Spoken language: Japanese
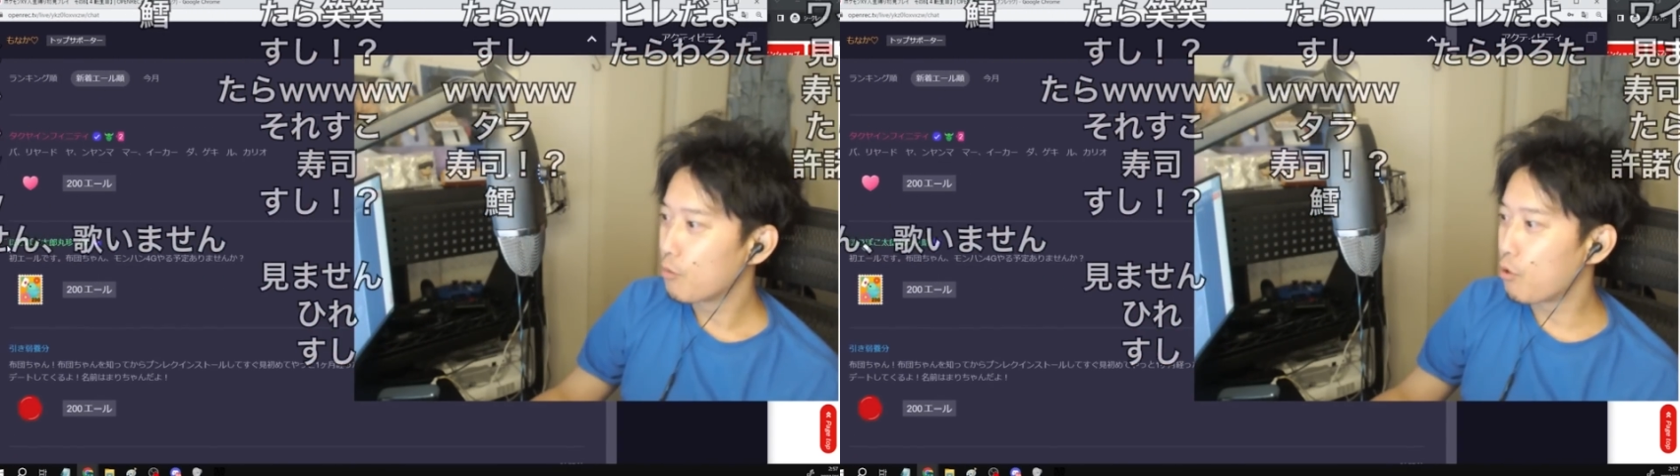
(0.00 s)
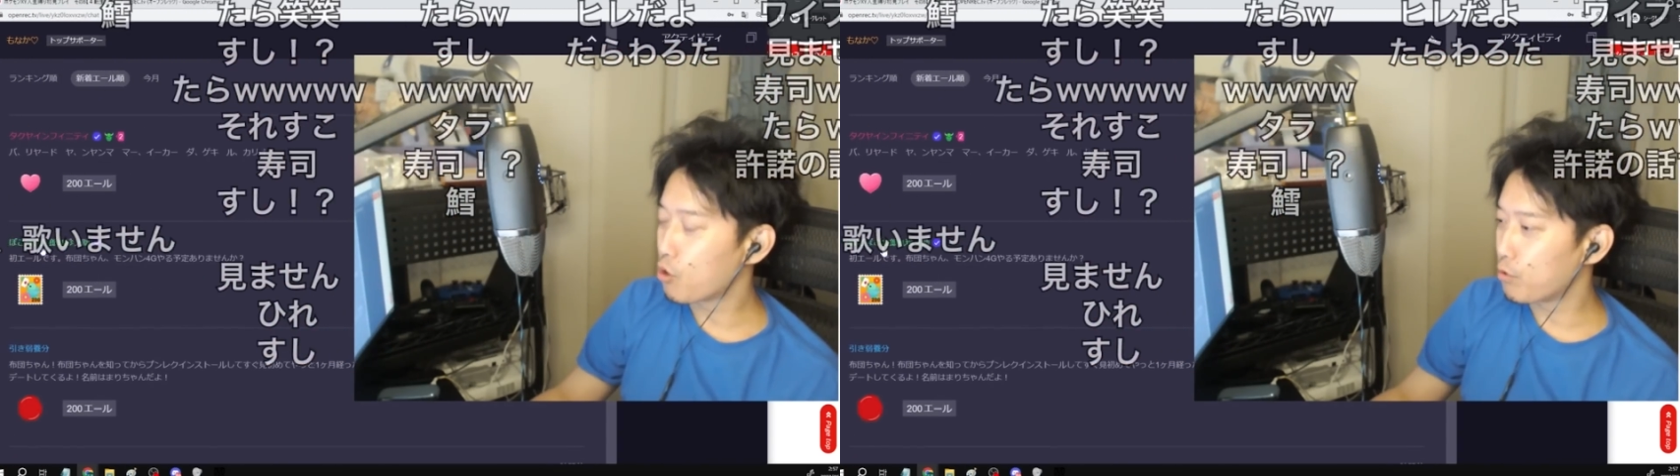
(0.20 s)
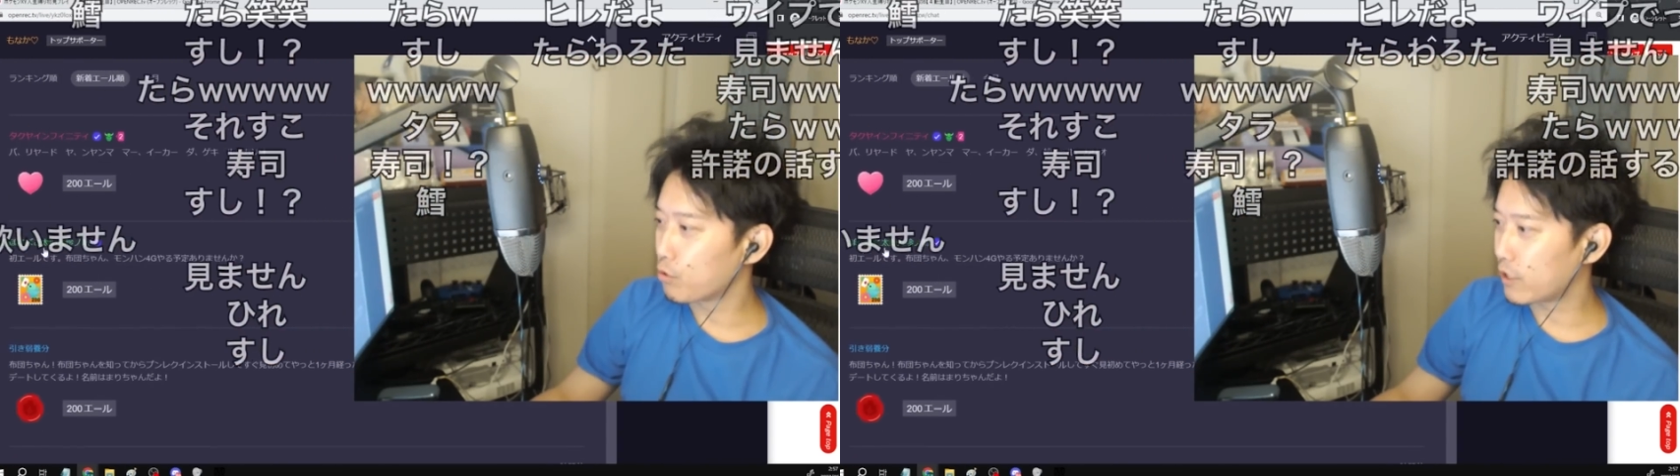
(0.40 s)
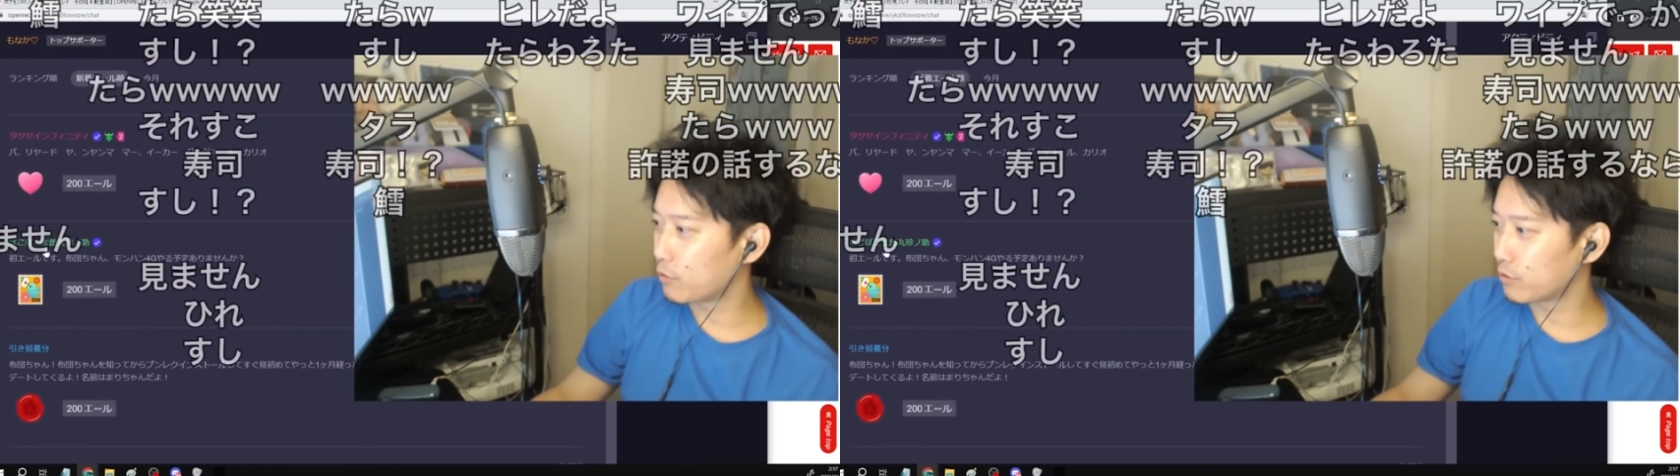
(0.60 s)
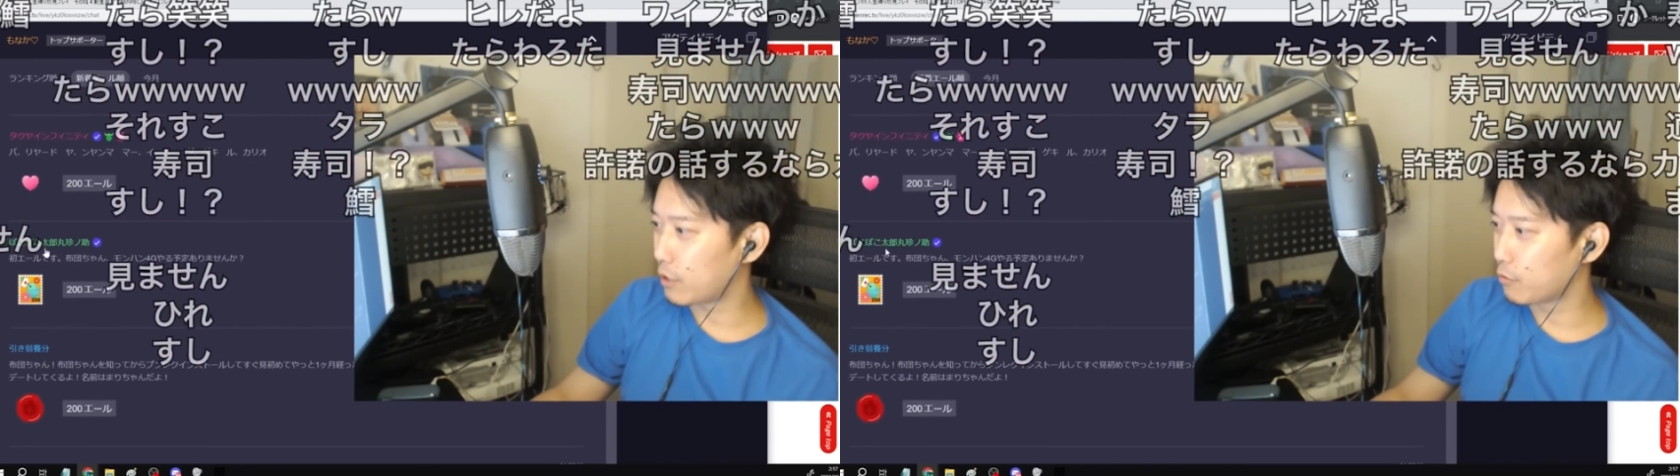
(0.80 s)
ポコポコ
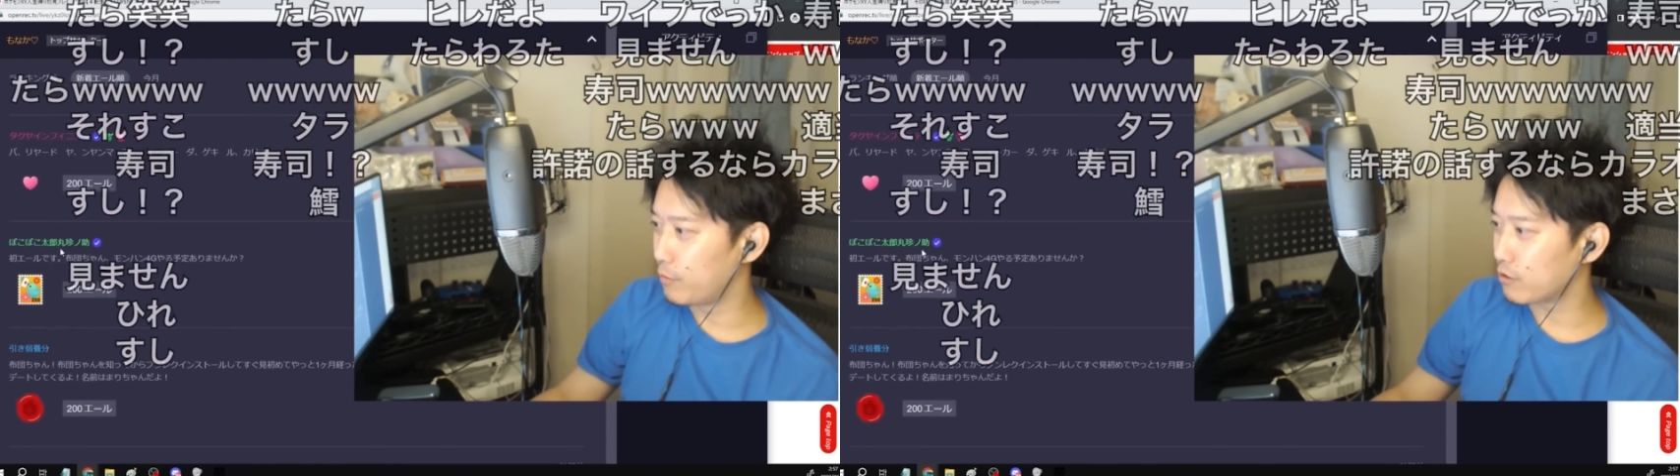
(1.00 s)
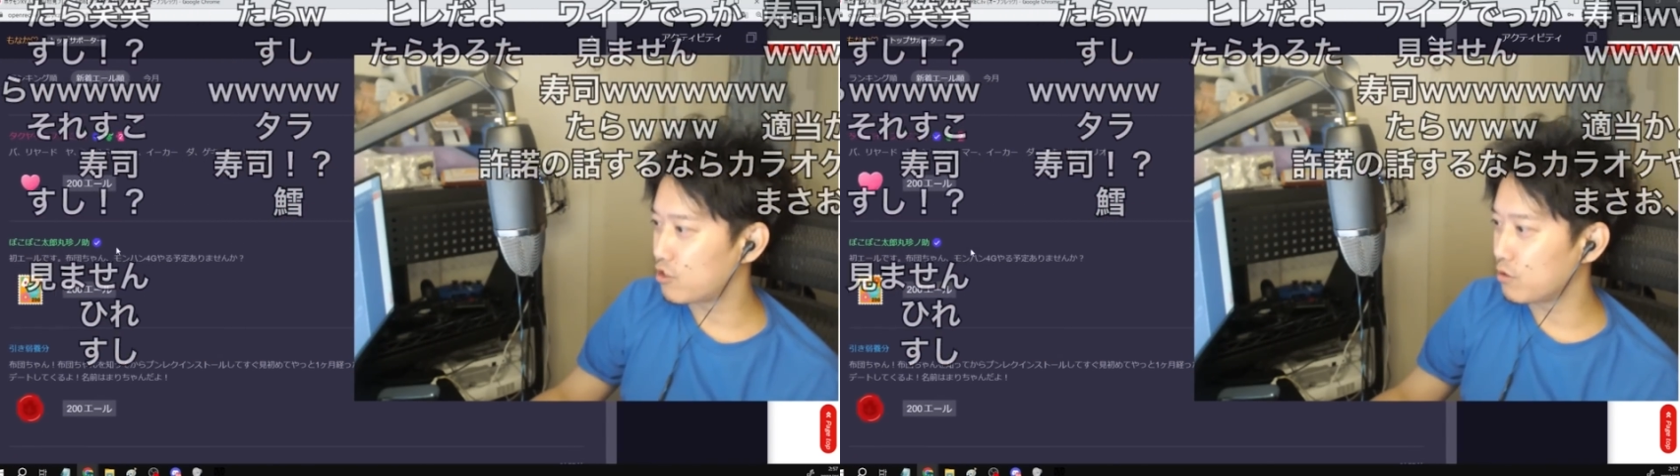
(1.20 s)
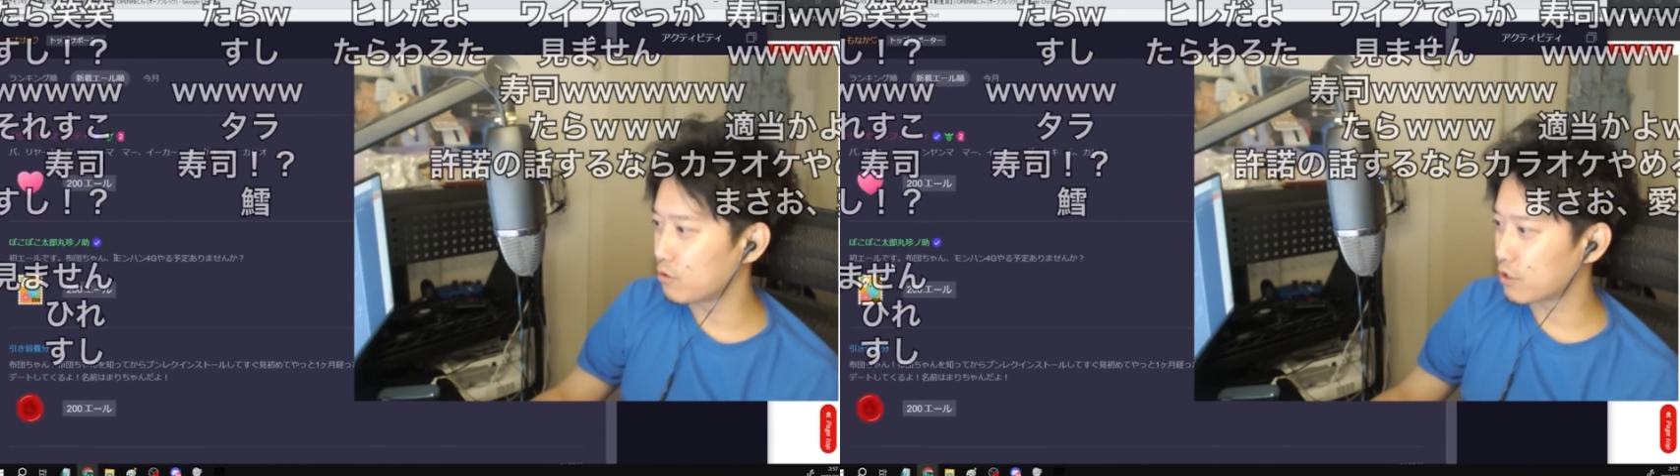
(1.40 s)
太郎丸陳之